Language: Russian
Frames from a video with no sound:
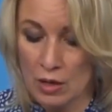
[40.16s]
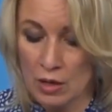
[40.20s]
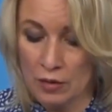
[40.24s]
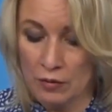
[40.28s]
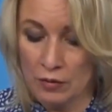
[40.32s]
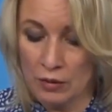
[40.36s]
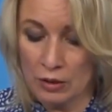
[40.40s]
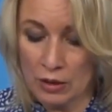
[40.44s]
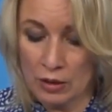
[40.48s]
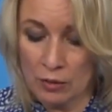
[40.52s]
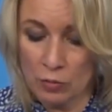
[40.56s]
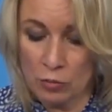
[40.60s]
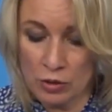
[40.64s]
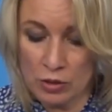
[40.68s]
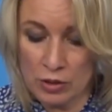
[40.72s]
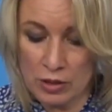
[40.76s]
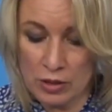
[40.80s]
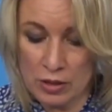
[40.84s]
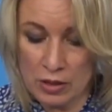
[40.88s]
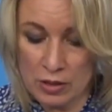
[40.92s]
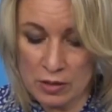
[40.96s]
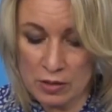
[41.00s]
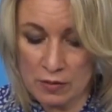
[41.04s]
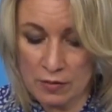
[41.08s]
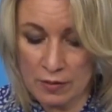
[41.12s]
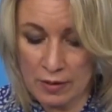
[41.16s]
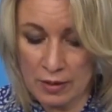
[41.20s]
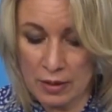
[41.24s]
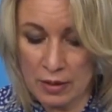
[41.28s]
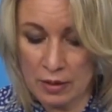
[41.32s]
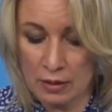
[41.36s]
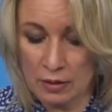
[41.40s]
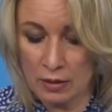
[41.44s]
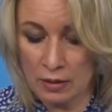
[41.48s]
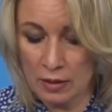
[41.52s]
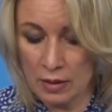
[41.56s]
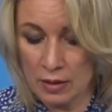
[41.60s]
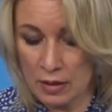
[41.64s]
В этой работе есть
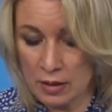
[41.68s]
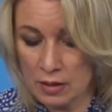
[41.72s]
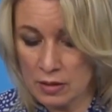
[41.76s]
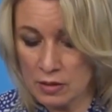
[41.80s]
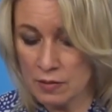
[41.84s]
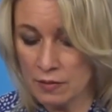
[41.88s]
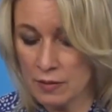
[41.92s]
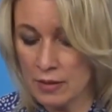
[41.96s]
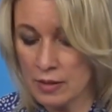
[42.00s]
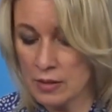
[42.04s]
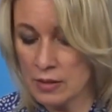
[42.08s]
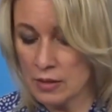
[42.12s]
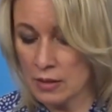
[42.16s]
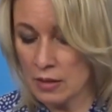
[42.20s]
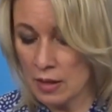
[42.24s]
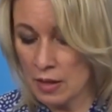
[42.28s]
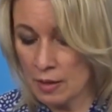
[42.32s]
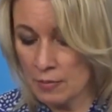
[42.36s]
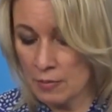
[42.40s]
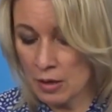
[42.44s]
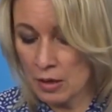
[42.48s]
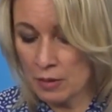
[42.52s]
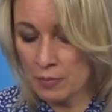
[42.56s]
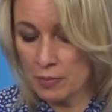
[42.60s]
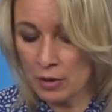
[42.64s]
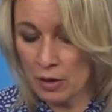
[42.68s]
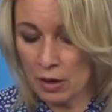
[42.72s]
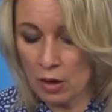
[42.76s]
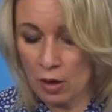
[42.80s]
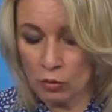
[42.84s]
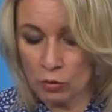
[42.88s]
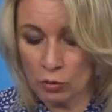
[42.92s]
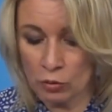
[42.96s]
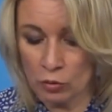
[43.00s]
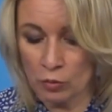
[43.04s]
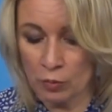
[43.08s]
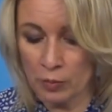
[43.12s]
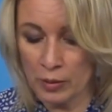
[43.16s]
свои треки, своя динамика
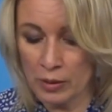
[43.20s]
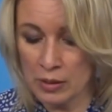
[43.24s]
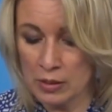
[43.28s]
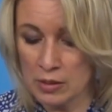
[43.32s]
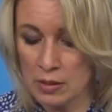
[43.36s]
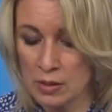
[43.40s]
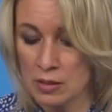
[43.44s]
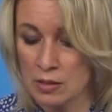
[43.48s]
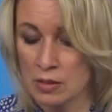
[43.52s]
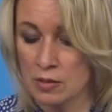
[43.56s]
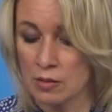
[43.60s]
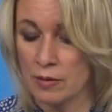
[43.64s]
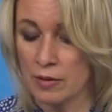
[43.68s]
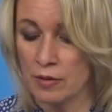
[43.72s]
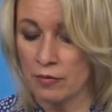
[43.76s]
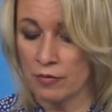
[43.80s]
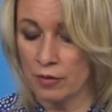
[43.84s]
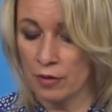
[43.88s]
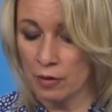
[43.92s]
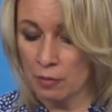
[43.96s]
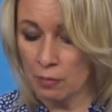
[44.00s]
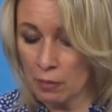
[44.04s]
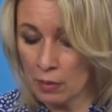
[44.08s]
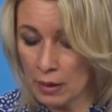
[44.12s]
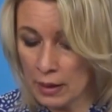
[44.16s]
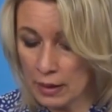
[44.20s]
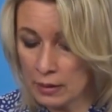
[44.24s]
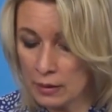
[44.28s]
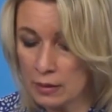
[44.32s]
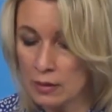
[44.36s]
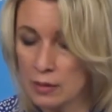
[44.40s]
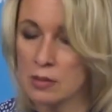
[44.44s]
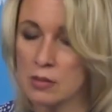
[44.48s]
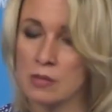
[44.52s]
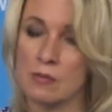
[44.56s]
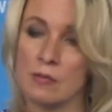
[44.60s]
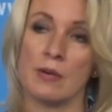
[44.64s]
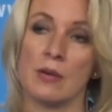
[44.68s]
переговорного процесса, свои
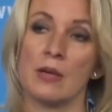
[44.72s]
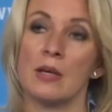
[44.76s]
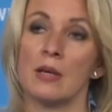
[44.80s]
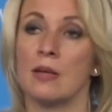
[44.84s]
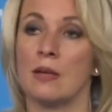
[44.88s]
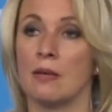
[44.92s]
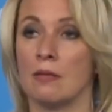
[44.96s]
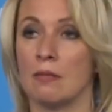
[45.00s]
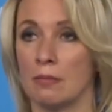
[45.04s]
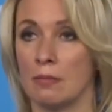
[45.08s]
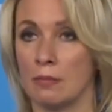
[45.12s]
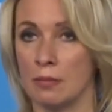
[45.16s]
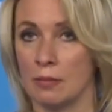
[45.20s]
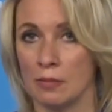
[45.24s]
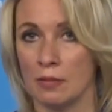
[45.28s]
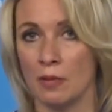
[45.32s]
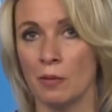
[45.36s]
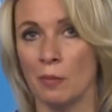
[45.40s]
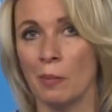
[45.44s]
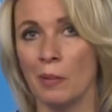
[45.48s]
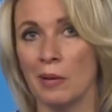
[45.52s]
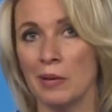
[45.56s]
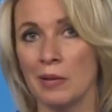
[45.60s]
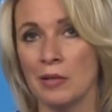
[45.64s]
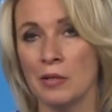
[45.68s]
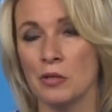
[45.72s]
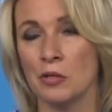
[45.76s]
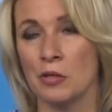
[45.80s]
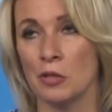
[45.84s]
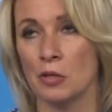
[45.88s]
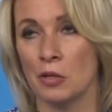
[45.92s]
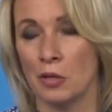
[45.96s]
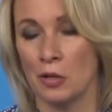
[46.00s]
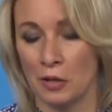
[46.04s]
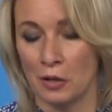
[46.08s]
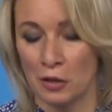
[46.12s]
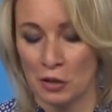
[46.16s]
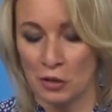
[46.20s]
форматы, свои э,
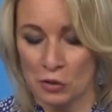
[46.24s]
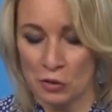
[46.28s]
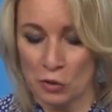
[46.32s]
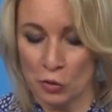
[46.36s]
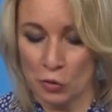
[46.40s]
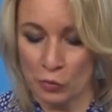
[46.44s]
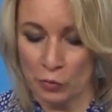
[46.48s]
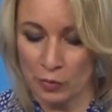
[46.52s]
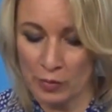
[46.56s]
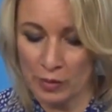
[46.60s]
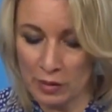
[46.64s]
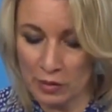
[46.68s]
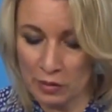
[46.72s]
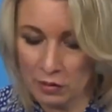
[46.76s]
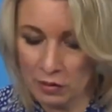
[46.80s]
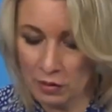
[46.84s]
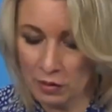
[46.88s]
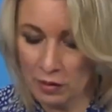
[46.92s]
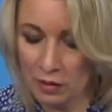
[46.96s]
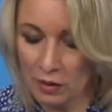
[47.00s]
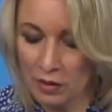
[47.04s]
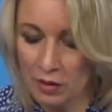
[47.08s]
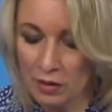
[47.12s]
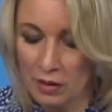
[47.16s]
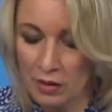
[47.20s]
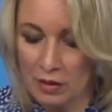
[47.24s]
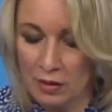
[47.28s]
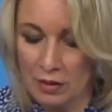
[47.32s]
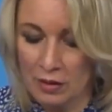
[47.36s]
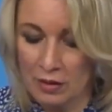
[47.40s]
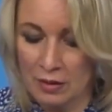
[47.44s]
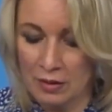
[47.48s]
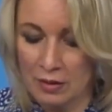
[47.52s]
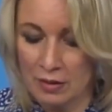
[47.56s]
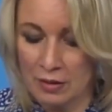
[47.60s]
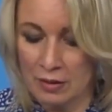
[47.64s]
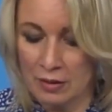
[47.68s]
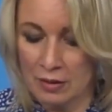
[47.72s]
дополнительные инструменты.
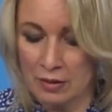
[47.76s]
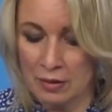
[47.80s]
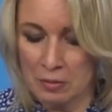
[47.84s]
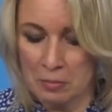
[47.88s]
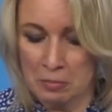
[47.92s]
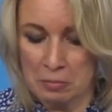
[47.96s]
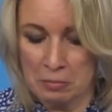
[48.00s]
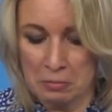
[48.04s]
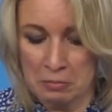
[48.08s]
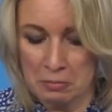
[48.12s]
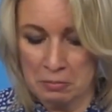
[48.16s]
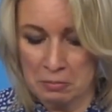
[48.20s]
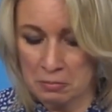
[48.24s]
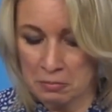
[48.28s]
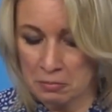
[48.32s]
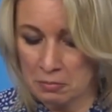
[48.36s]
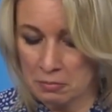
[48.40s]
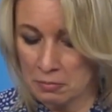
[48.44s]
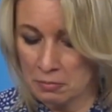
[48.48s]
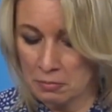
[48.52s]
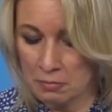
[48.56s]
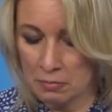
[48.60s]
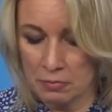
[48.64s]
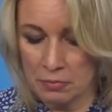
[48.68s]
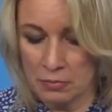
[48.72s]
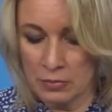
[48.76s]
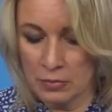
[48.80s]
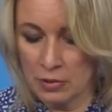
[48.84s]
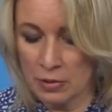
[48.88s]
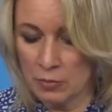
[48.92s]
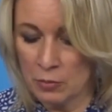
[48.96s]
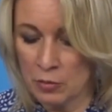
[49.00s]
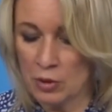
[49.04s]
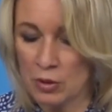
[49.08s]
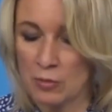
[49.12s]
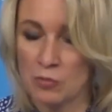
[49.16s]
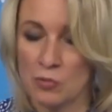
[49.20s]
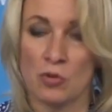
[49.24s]
Э, мы
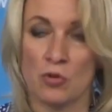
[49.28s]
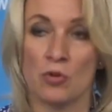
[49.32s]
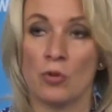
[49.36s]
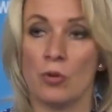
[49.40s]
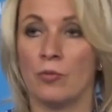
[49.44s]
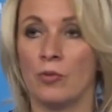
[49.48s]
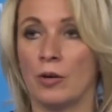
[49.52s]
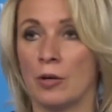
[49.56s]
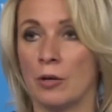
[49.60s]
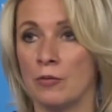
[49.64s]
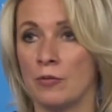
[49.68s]
не пытаемся ничего